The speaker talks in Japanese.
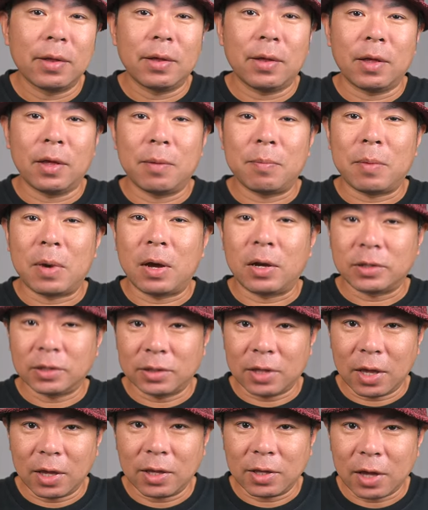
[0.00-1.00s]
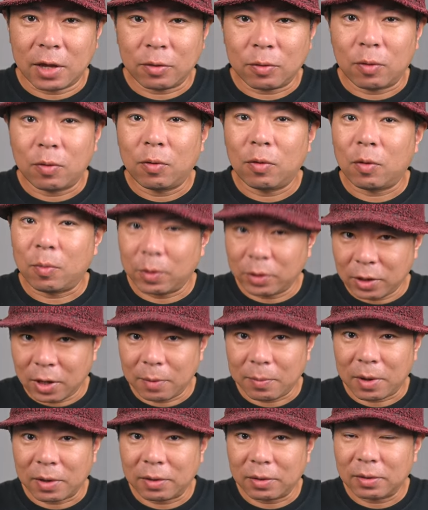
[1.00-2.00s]
え回していきたいと思って
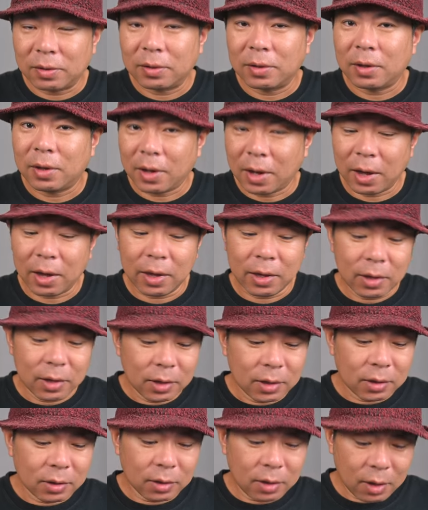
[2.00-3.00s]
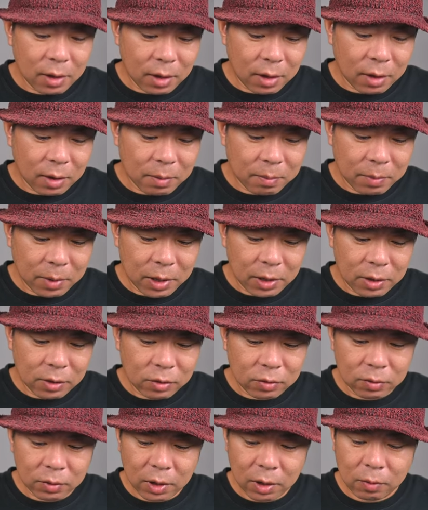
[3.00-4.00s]
います。はい。で、まあ
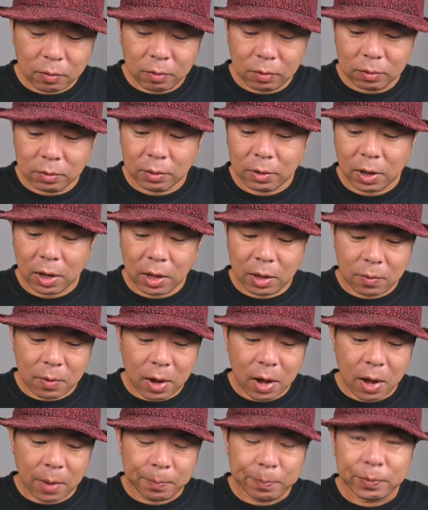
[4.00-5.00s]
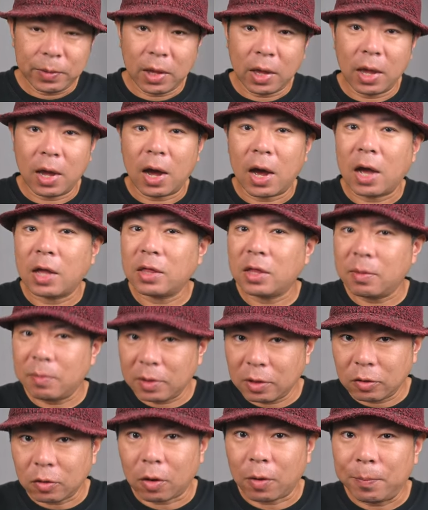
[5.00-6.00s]
一応ね、今回は、え8
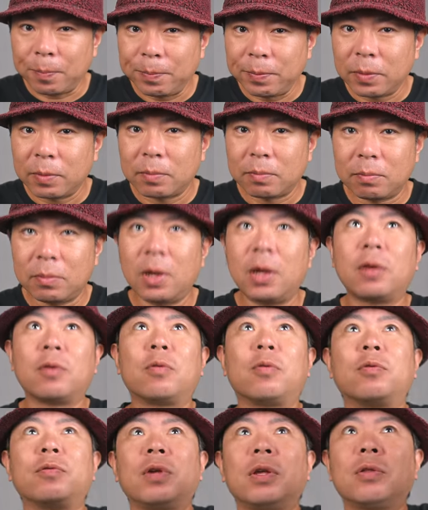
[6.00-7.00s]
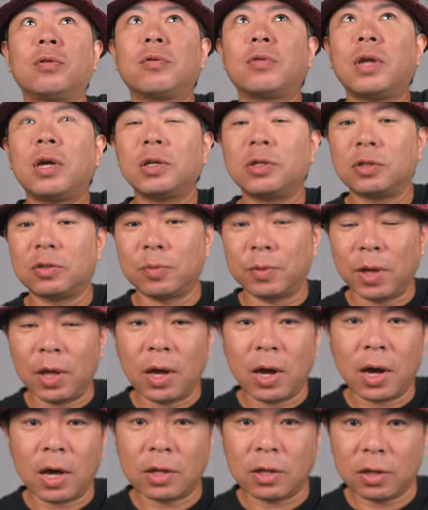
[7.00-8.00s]
ビットまあ、あの、Z30 も
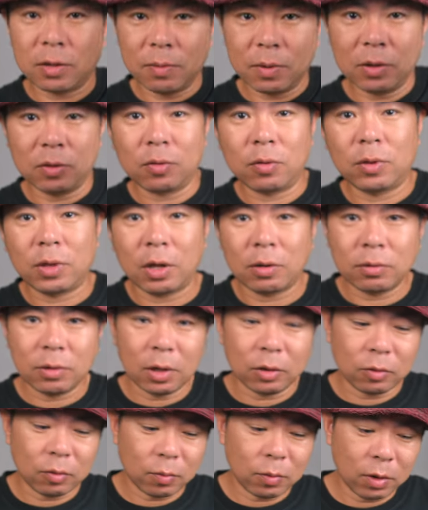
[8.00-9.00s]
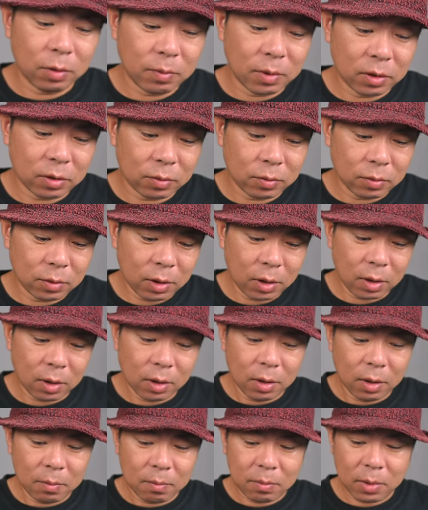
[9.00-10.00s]
ね、8ビットになるかと思いますの
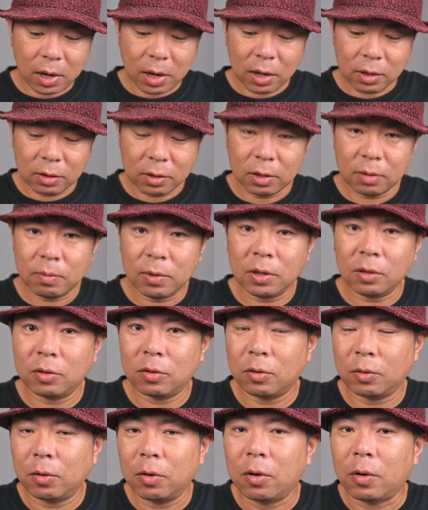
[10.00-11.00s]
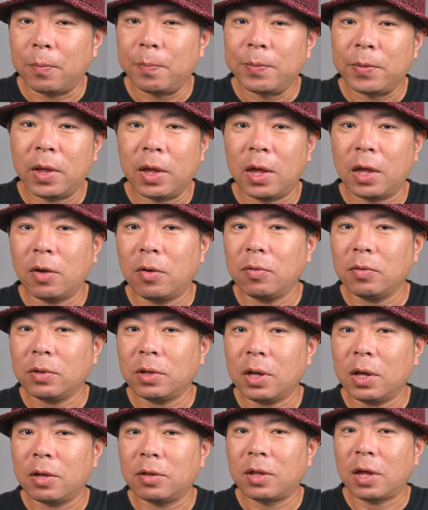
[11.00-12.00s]
で、まあ、8ビットの
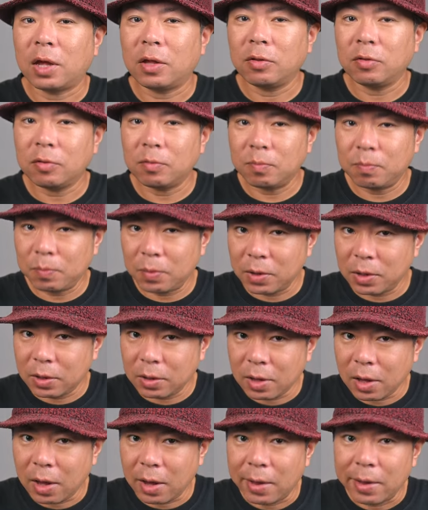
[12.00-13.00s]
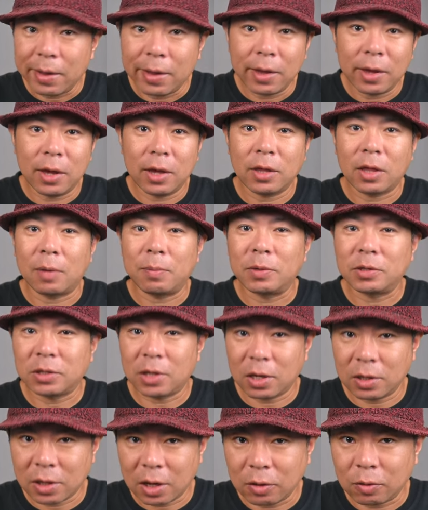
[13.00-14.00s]
4K30p で、えー、試し
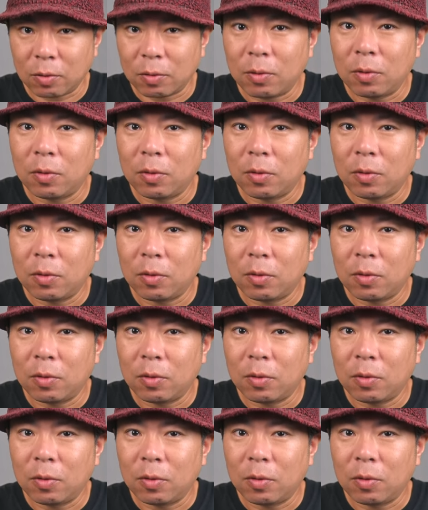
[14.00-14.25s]
ていきたいと